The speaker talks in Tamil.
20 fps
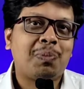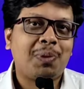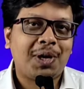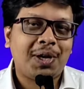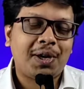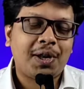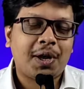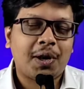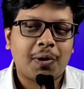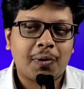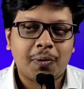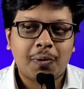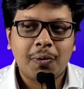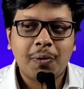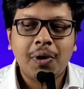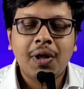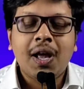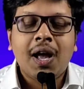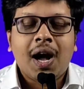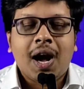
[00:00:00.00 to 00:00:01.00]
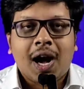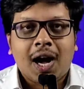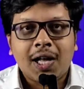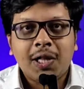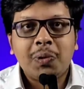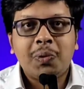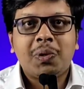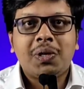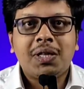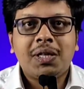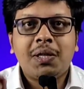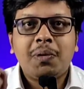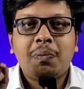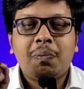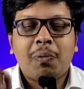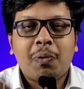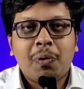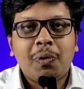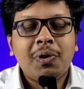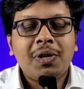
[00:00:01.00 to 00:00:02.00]
ஸ்பிளிட் ஆகும் அது வந்து
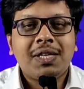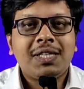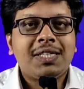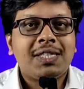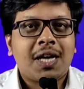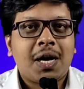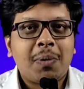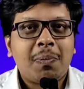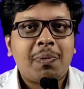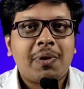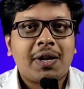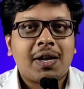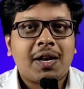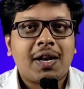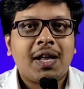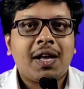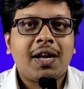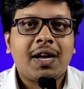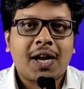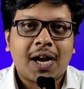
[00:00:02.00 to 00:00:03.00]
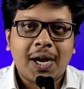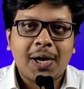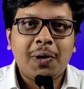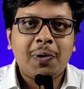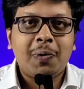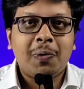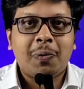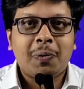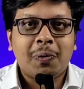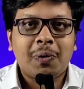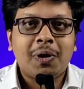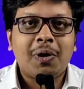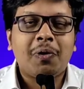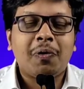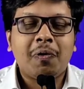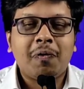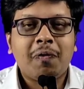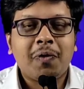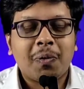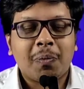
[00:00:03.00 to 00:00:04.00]
போன சாப்டரில் கைடோ கூட
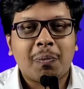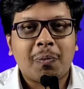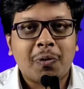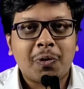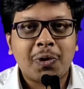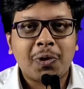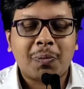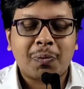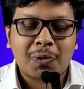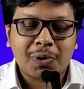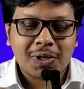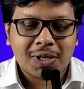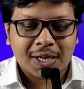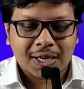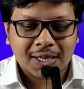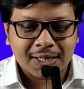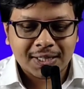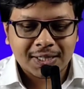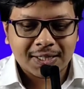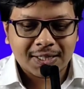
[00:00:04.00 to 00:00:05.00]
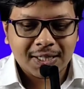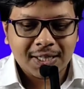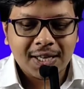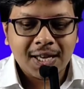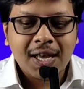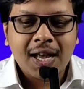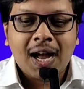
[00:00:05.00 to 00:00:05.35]
லூஃபி மோதும் போது நடந்துச்சு